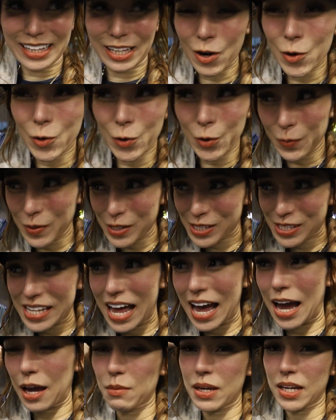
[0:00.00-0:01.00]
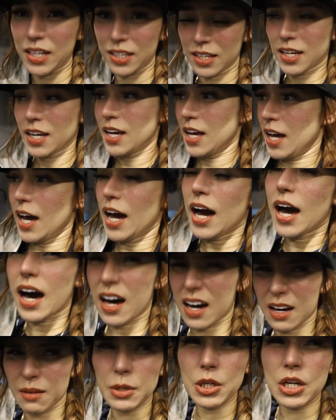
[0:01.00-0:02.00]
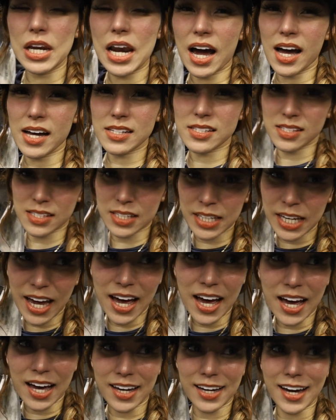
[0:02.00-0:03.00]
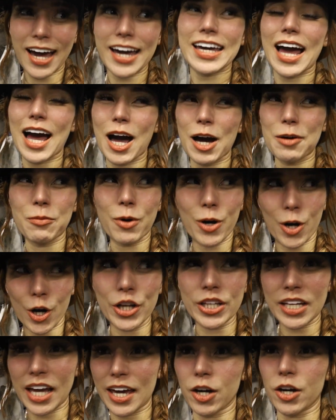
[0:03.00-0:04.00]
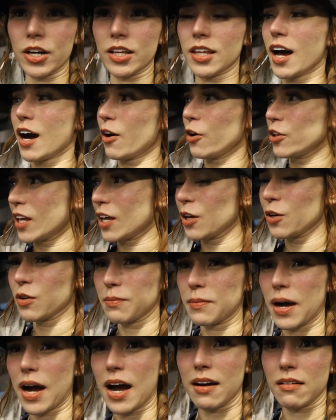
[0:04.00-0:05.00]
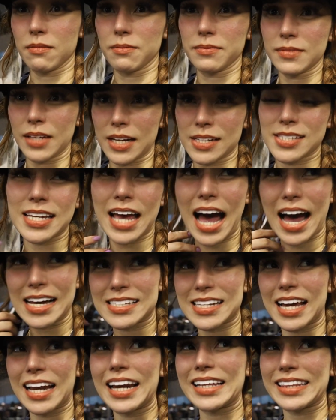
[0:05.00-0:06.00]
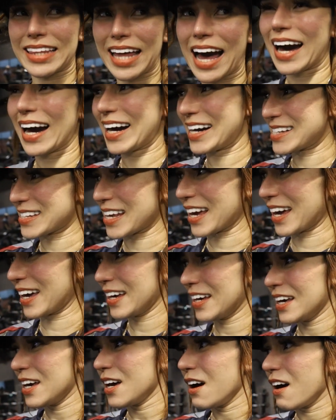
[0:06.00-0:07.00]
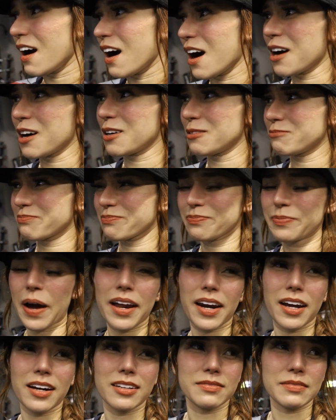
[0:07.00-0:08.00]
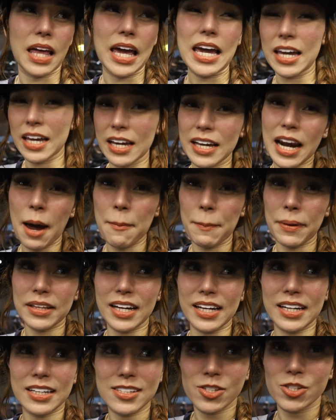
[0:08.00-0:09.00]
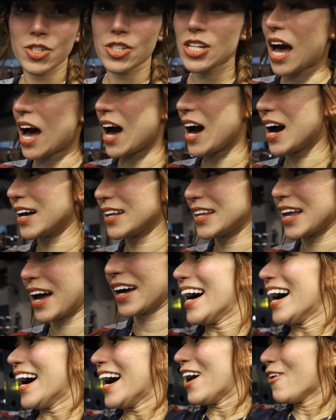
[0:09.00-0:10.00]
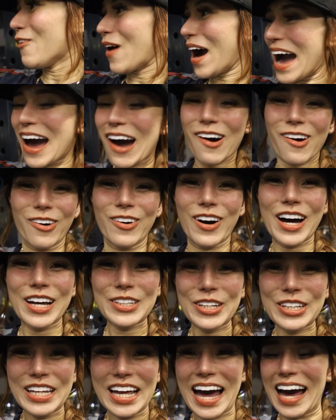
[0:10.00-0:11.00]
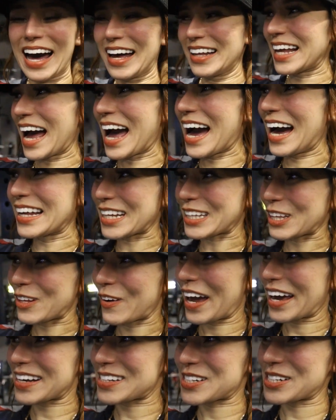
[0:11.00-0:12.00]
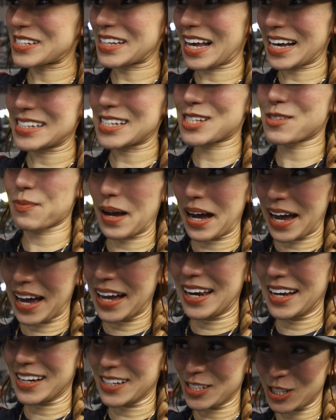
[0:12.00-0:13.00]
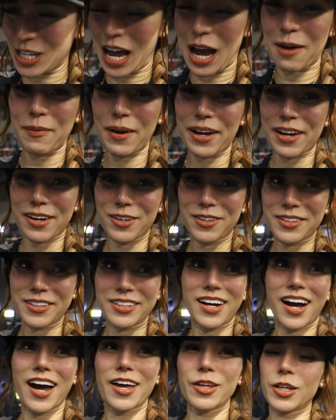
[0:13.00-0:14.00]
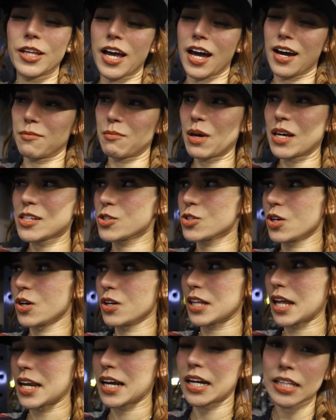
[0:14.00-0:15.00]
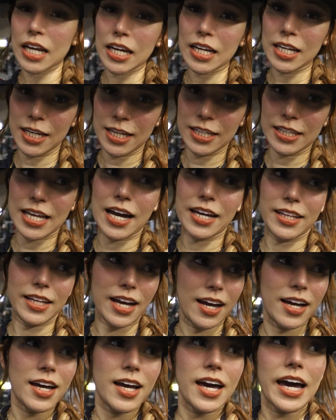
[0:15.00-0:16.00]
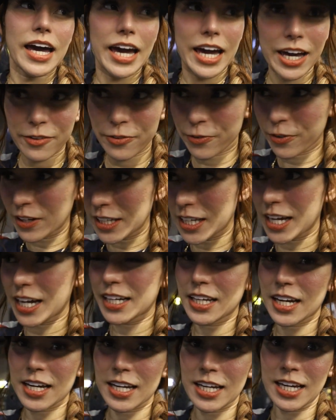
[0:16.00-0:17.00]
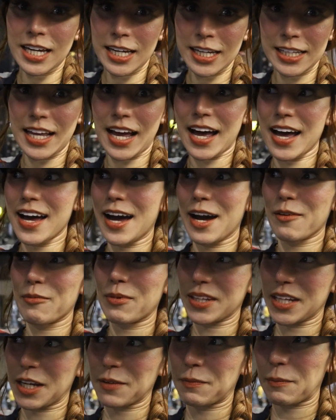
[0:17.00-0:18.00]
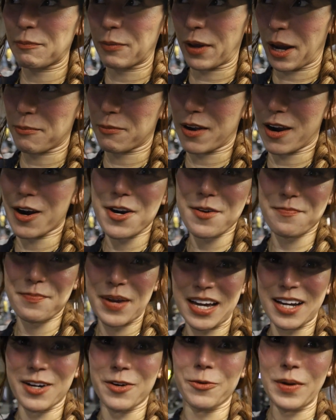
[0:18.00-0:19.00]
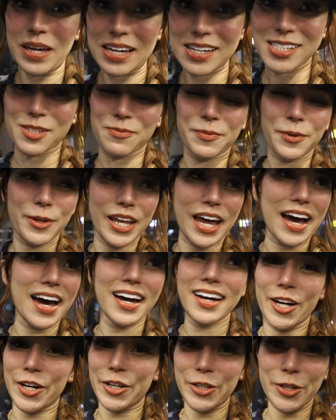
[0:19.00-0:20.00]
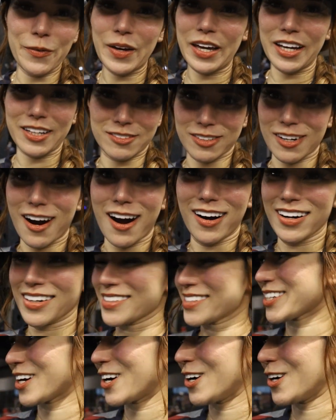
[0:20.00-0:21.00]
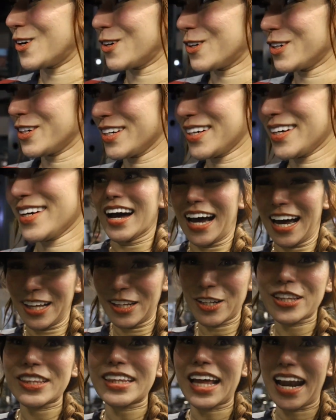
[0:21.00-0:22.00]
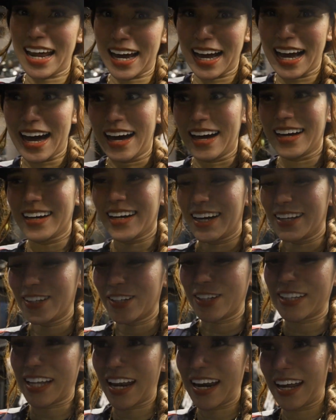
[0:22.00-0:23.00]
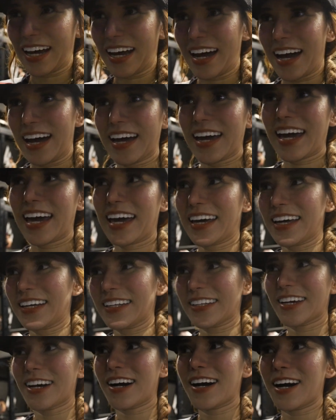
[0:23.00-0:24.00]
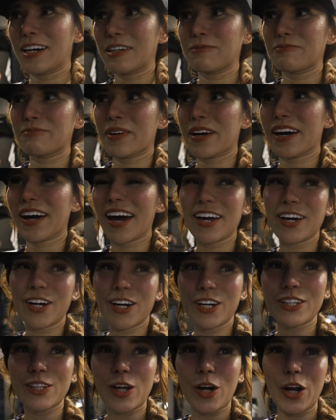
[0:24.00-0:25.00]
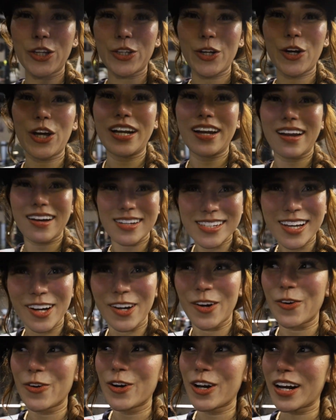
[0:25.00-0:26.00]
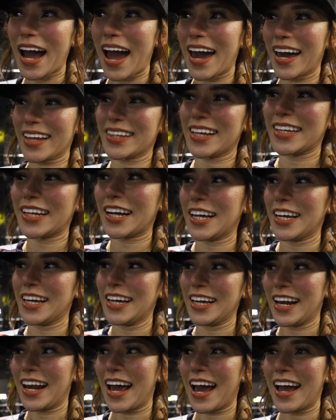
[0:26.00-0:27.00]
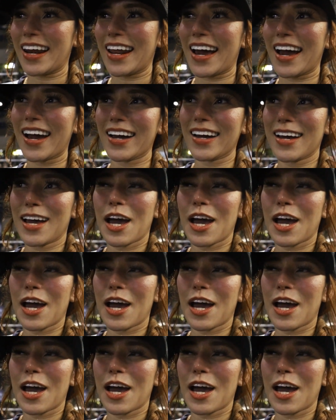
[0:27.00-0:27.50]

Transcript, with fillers: Nauubos na, I mean, um, yung lakas niya. Kaya more on ngayon, ako na yung mga nagsasalita kasi um, parang nahihirapan na rin siya. Dahil, wow! Ano na, nakakatatlong exercises pa nga lang siya. Pero ano na, medyo talaga nanghihina na if hindi ka nangihina habang nagpe-prep ka or peak weeks mo na, you're doing it wrong. So, ganun talaga. Ganun talaga. And, um, ayun, tuloy-tuloy lang sa goal kahit na nangihina na.